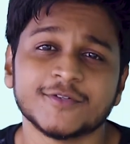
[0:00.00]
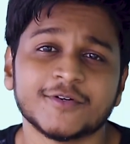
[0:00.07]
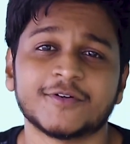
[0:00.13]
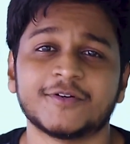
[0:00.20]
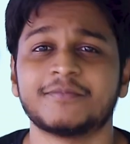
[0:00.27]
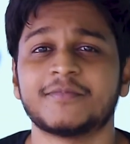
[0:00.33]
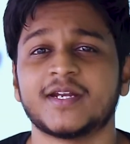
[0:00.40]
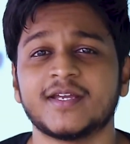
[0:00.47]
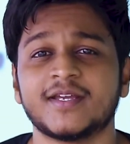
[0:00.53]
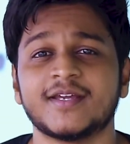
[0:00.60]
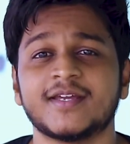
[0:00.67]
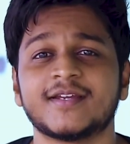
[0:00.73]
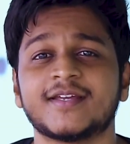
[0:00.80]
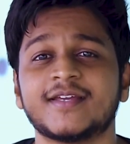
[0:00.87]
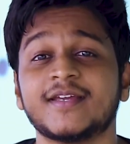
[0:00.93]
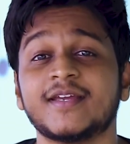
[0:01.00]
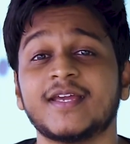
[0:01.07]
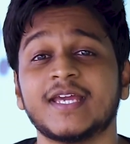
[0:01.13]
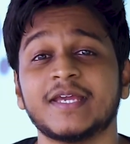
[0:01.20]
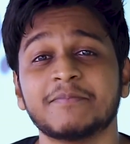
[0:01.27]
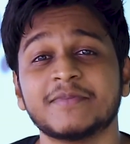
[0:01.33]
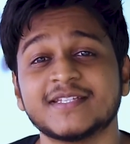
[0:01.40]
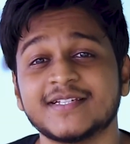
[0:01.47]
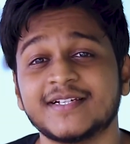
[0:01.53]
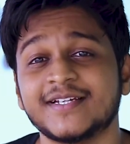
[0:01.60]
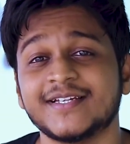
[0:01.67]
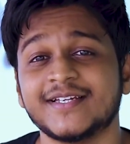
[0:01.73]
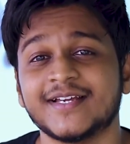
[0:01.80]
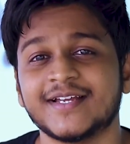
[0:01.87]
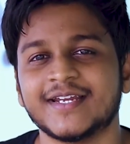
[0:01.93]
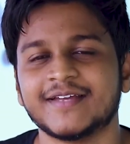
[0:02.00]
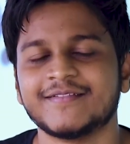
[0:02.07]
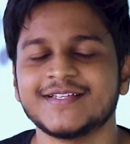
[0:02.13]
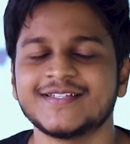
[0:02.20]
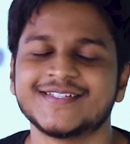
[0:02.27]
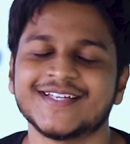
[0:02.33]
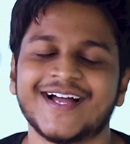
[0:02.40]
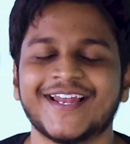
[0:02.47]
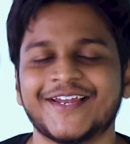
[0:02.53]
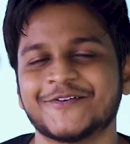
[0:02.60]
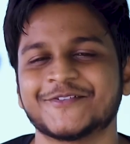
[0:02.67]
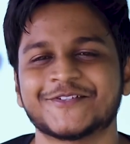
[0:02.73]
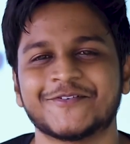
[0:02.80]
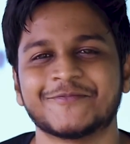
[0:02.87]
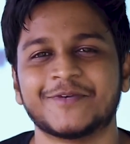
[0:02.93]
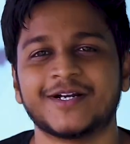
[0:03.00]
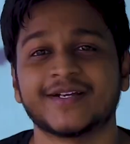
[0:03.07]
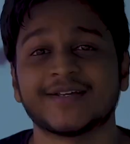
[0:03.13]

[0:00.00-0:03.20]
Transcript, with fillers: సో మన హెయిర్ కి ఏబిసిడి e అనేవి చాలా అవసరం